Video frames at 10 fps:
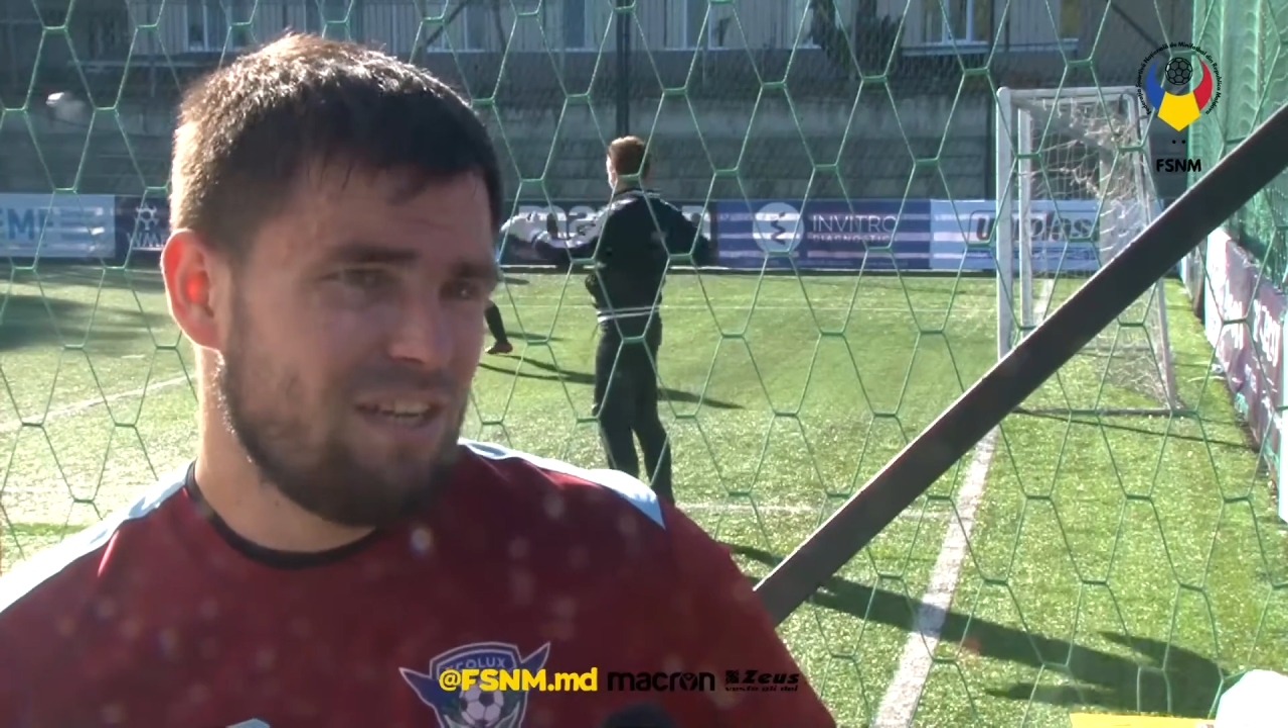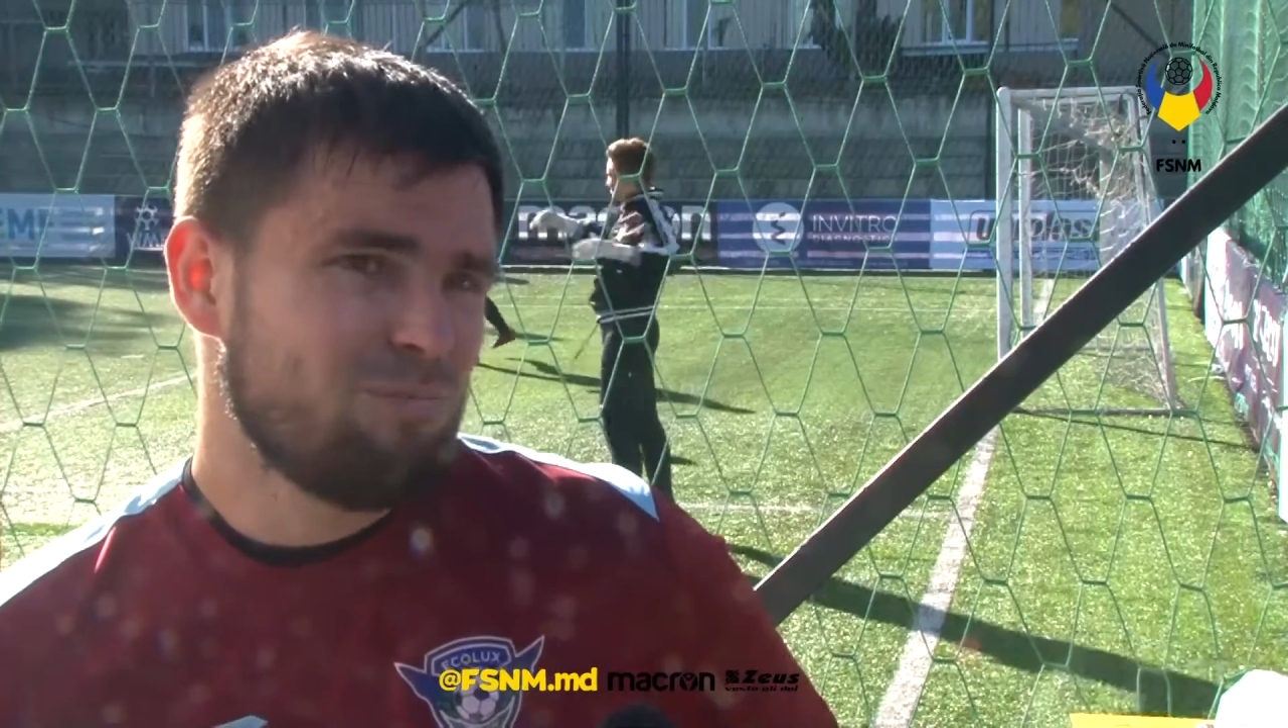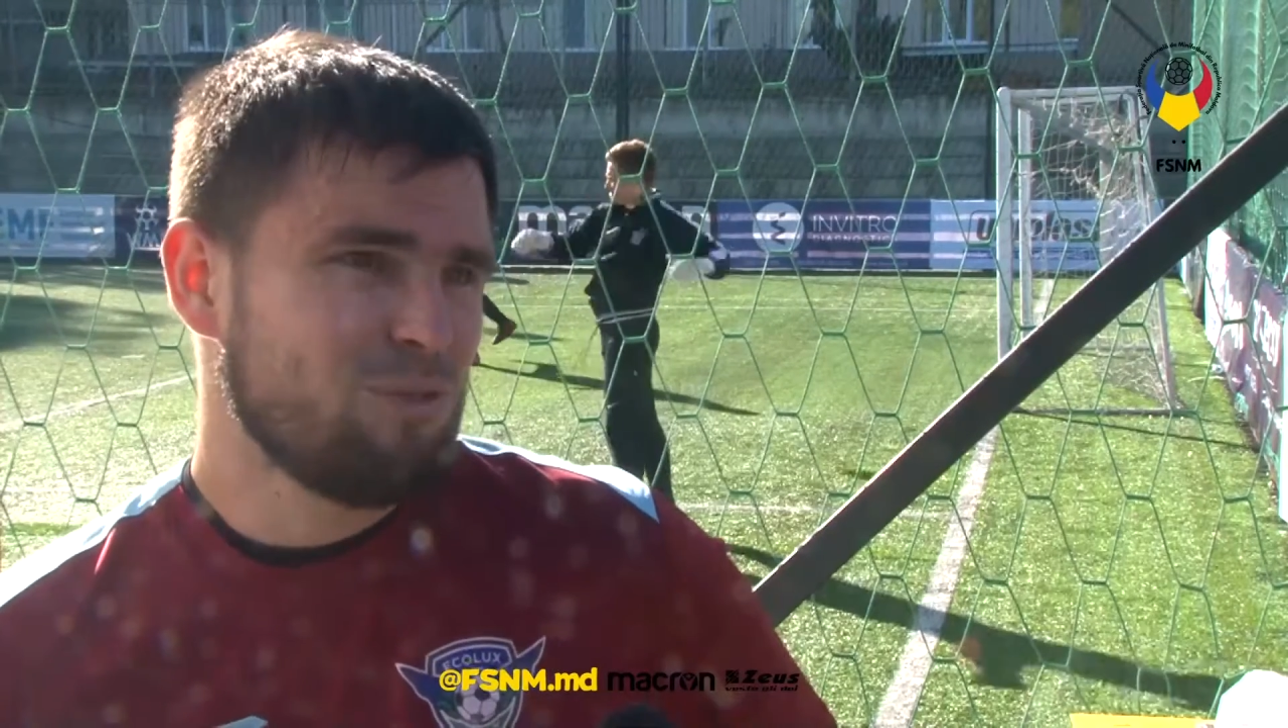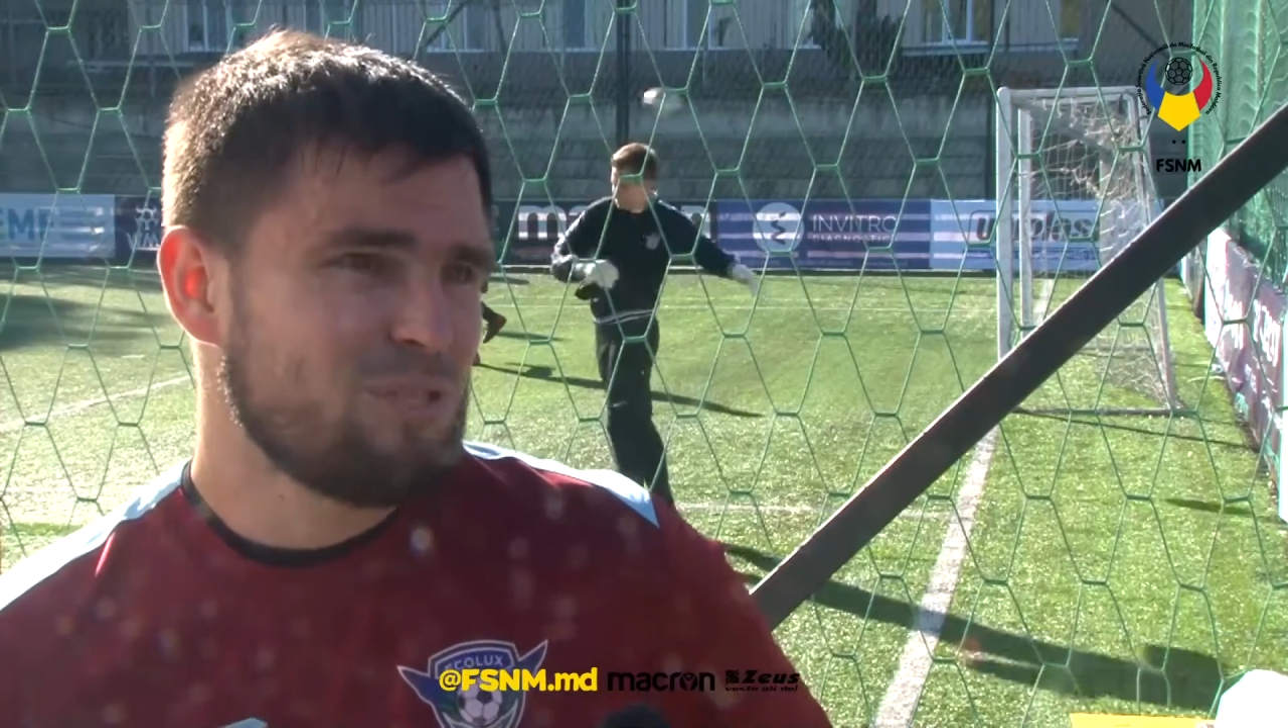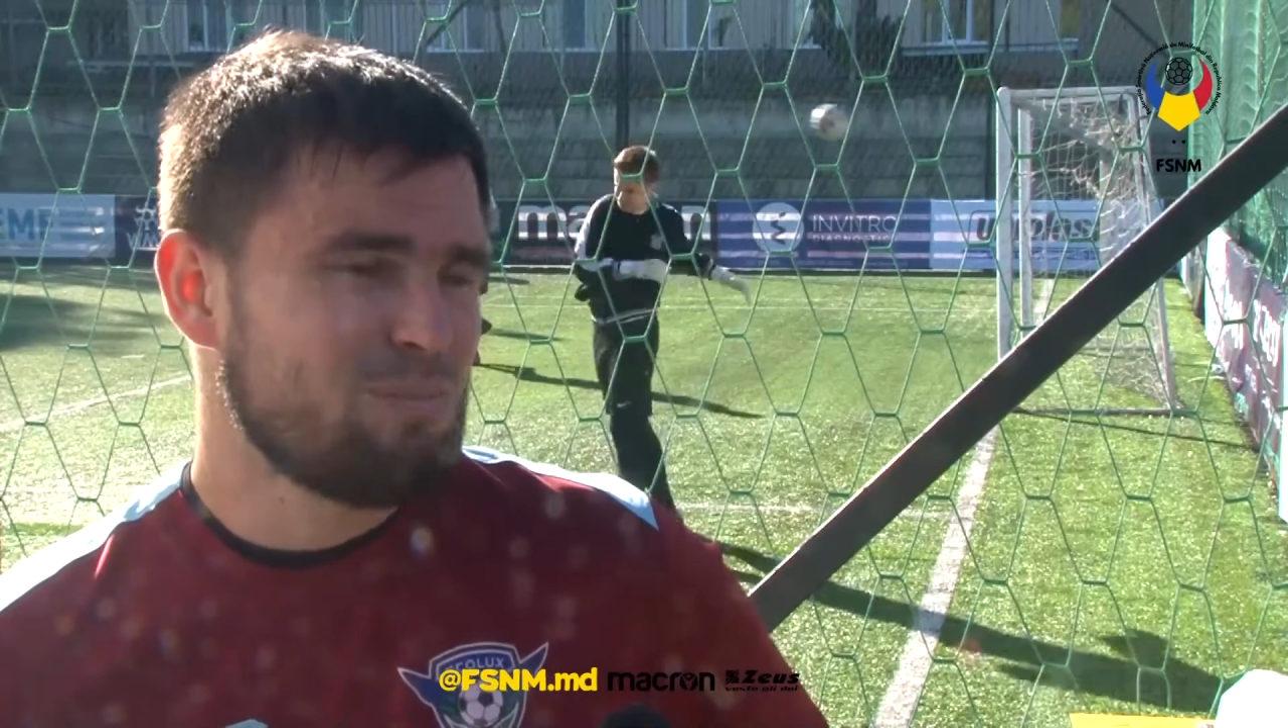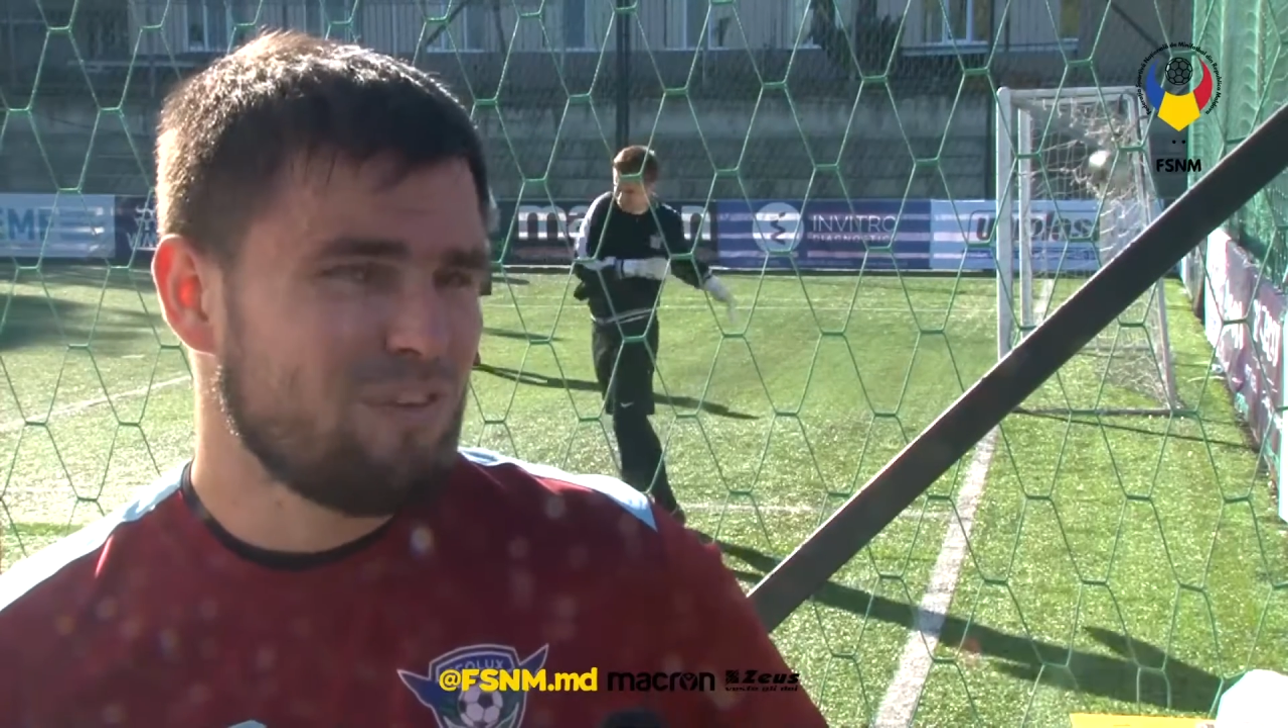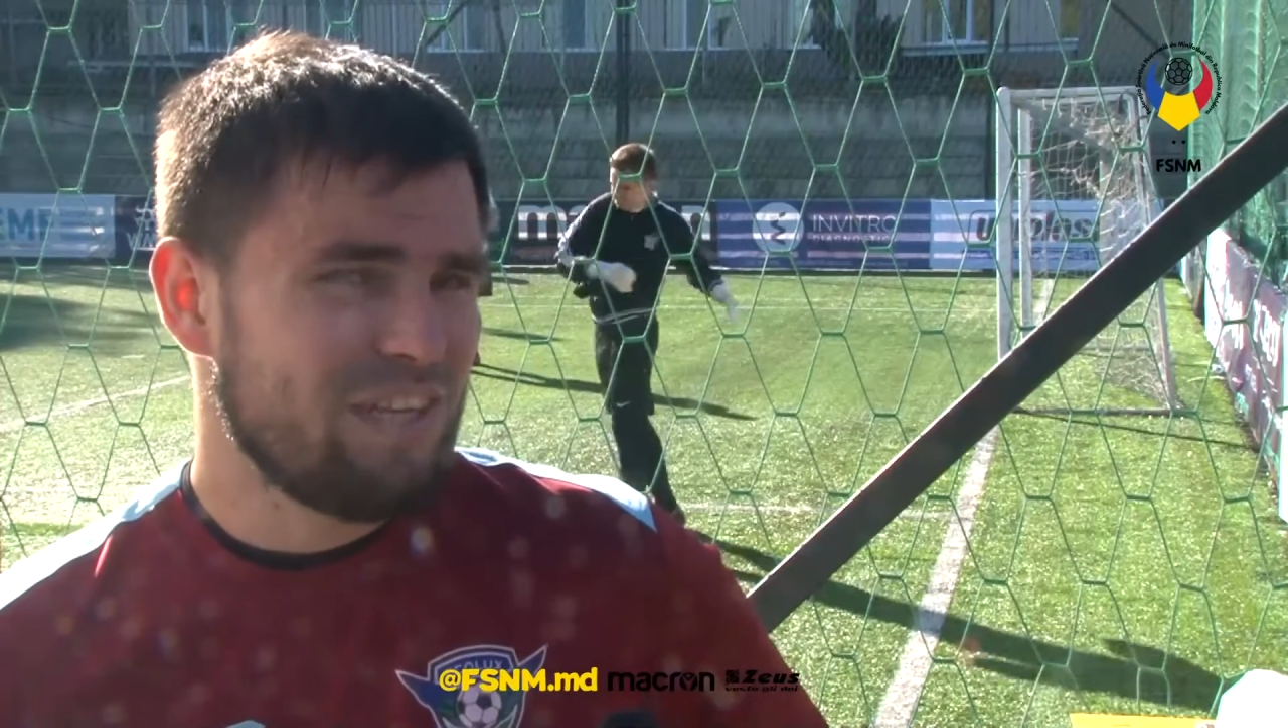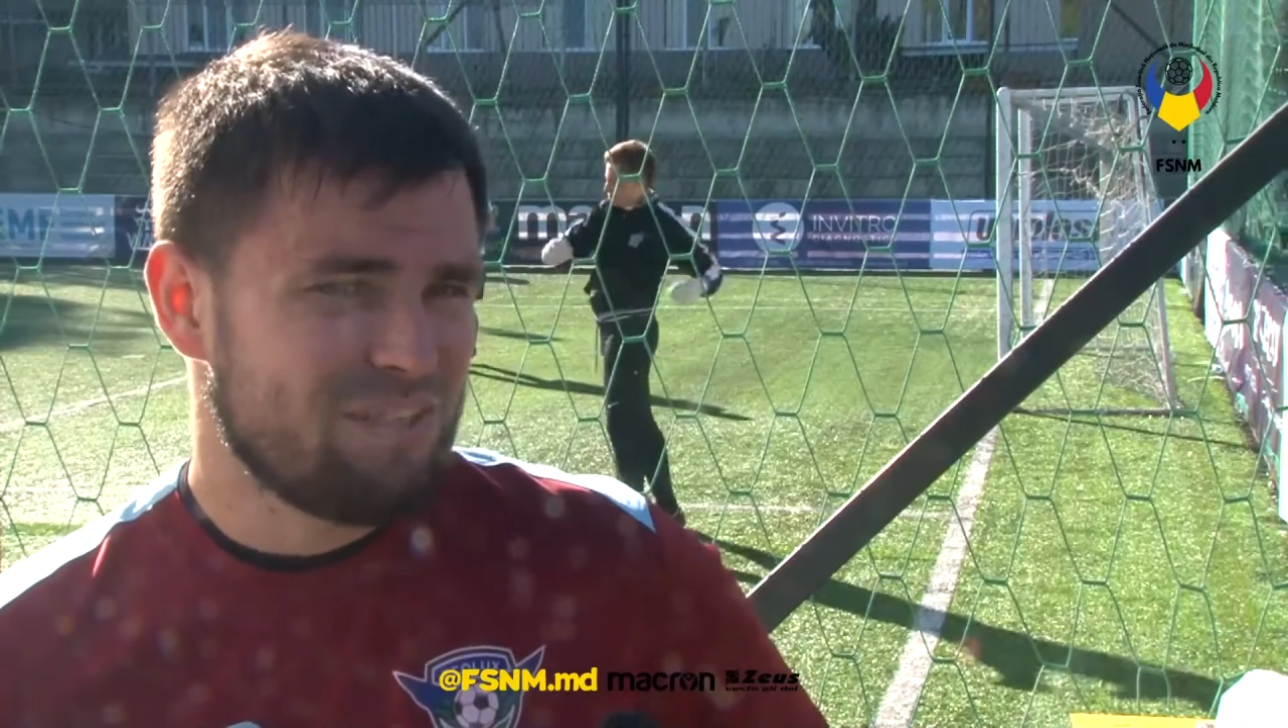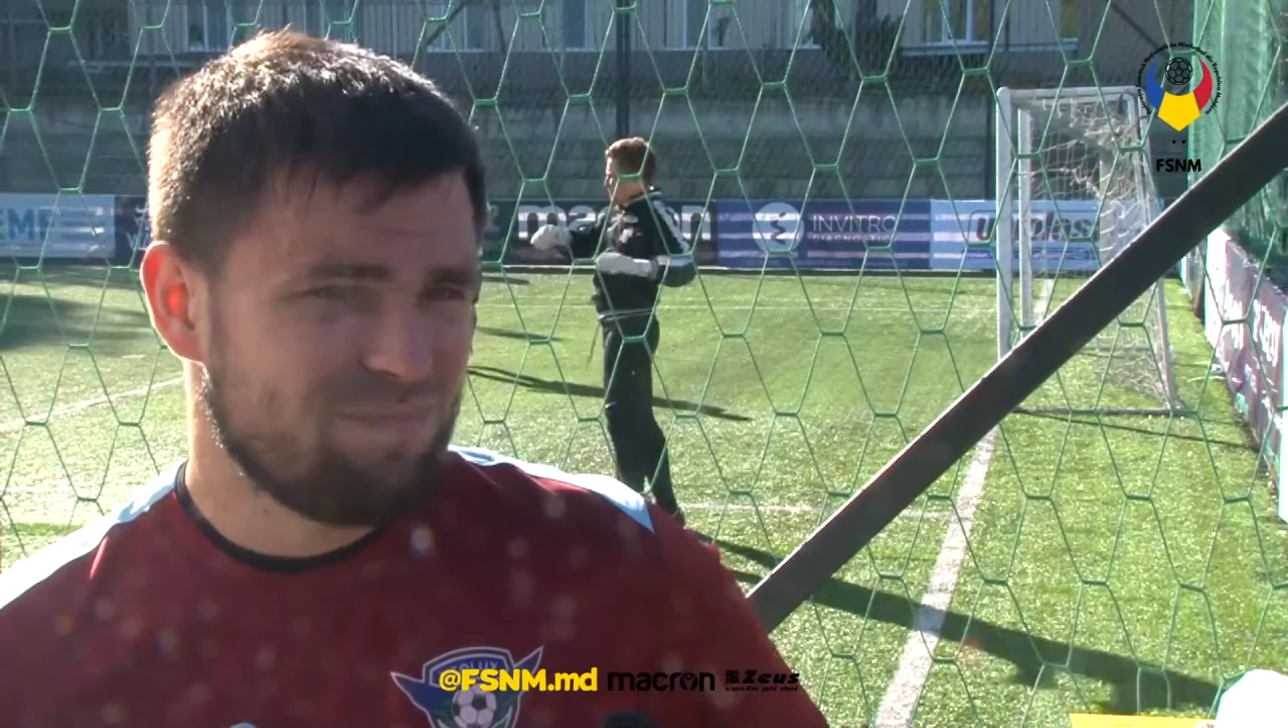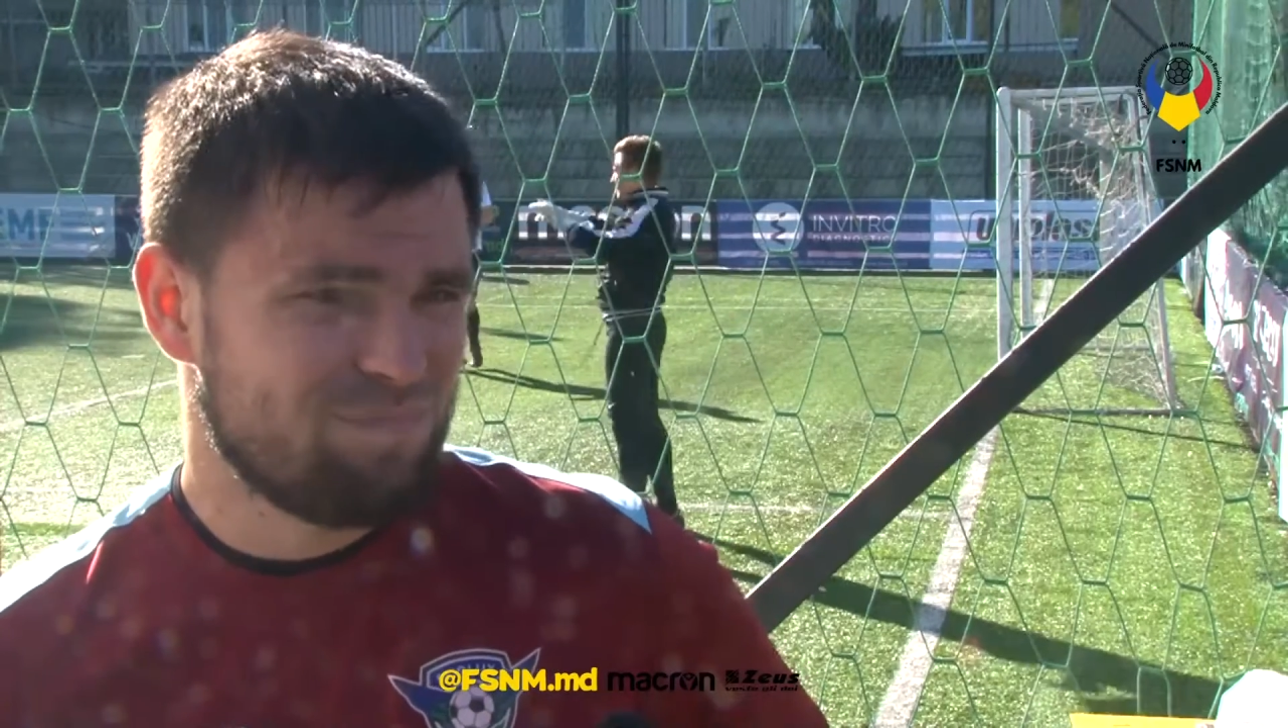я буду забивать.